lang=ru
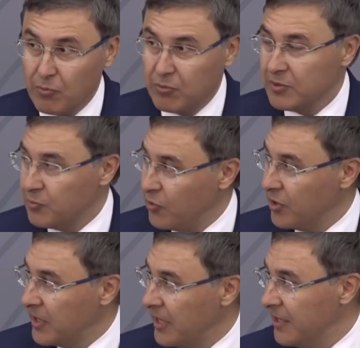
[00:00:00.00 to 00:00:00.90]
там
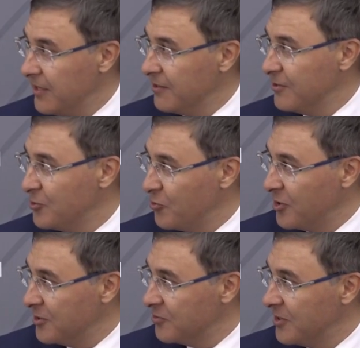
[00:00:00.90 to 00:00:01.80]
спорят коллеги,
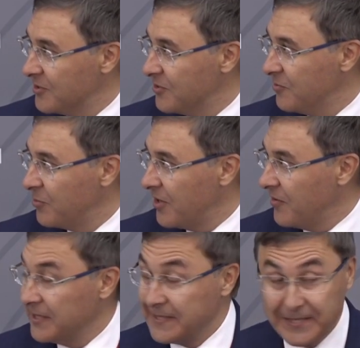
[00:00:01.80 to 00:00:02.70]
история государства и
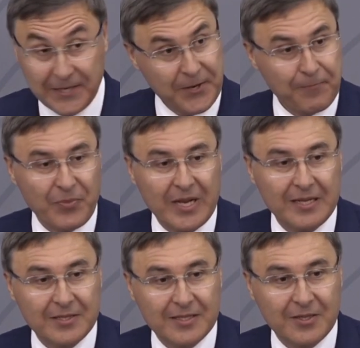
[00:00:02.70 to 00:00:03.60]
права,
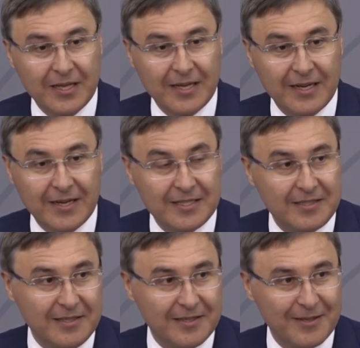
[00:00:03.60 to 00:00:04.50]
или а,
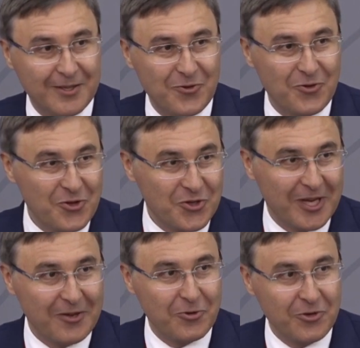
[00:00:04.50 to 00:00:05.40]
Россия, это
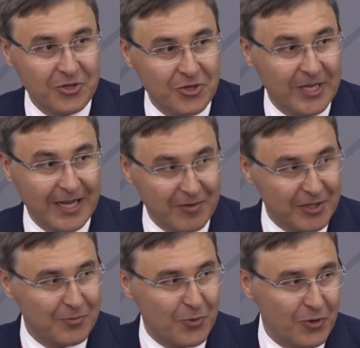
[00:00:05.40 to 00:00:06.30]
юридическая или не юридическая, я в
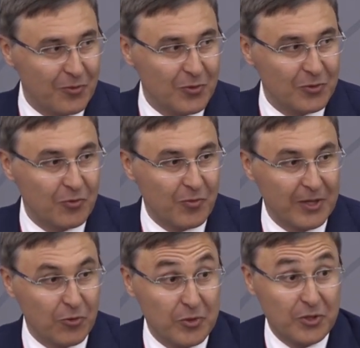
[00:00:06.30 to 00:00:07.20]
этот спор не буду
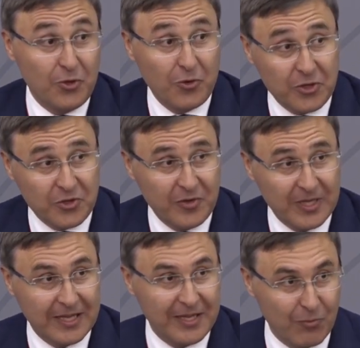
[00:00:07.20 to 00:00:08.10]
вступать, но без нее,
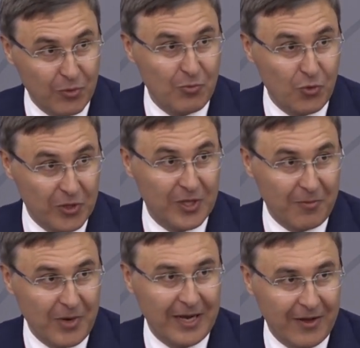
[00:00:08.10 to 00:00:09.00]
очевидно, не, не будет
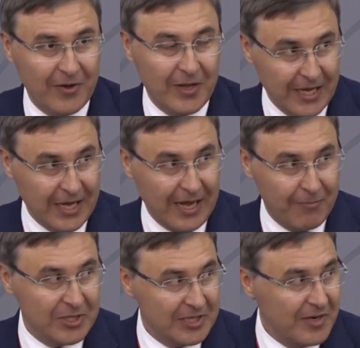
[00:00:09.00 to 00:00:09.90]
нормального
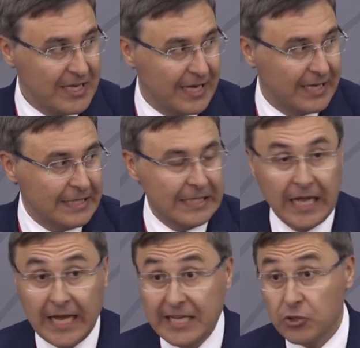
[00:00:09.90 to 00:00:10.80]
образования.
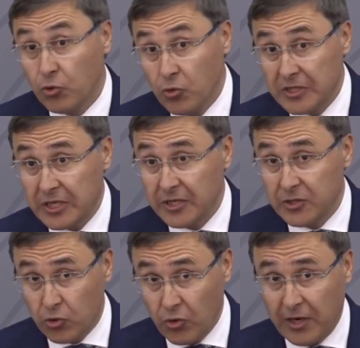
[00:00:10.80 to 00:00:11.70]
И с другой
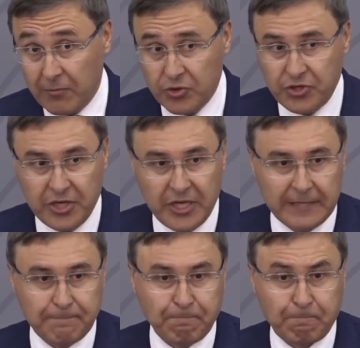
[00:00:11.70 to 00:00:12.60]
стороны, срока
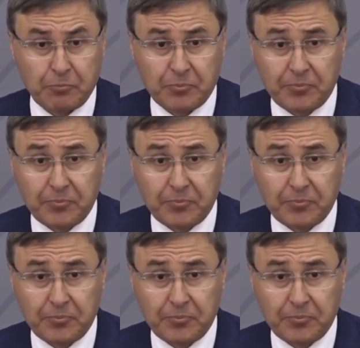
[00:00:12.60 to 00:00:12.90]
обучения –